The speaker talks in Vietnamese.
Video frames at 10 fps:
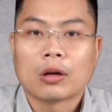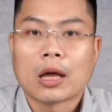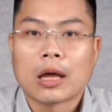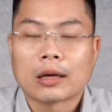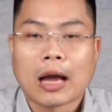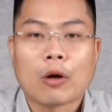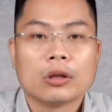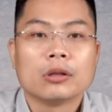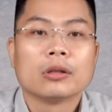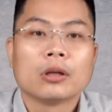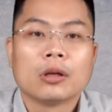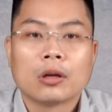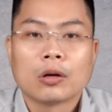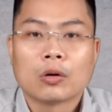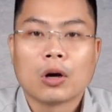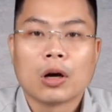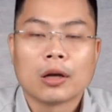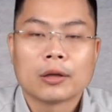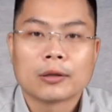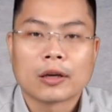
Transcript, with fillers: là cao hơn ờ,